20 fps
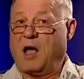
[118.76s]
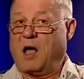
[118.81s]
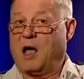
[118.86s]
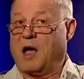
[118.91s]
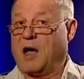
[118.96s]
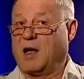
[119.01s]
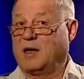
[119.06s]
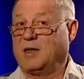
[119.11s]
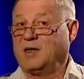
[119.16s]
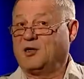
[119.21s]

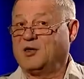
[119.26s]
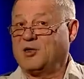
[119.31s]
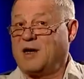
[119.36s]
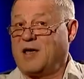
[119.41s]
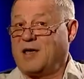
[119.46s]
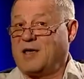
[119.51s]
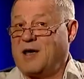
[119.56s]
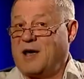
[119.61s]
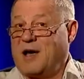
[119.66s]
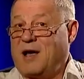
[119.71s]
А лично
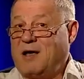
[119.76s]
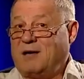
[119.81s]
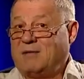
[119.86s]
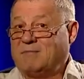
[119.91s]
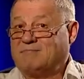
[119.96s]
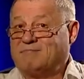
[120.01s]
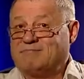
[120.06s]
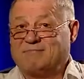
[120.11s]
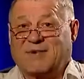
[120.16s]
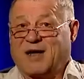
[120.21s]
я
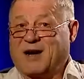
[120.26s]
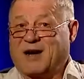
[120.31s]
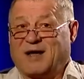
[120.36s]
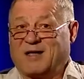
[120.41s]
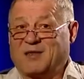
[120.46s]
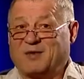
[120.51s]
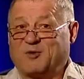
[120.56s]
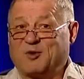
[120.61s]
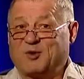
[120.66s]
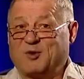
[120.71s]

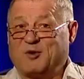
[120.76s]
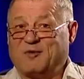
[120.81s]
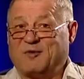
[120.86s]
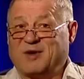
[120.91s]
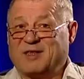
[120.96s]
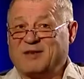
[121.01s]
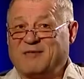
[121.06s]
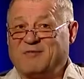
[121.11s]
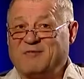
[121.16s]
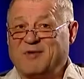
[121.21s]
Рад, что в
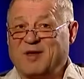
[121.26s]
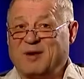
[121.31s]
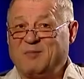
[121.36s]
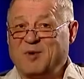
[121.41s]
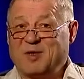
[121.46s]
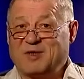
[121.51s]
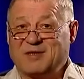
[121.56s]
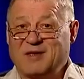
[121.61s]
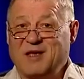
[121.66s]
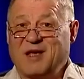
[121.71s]
этом
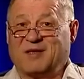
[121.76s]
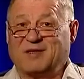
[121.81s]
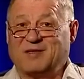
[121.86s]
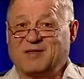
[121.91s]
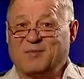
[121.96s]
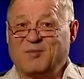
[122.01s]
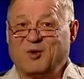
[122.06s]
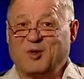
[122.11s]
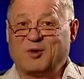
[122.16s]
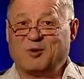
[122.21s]
фильме
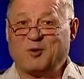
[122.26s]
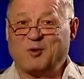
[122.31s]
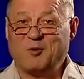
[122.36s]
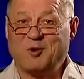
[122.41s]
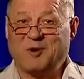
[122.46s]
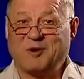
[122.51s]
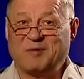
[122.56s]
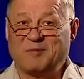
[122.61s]
снялся мой друг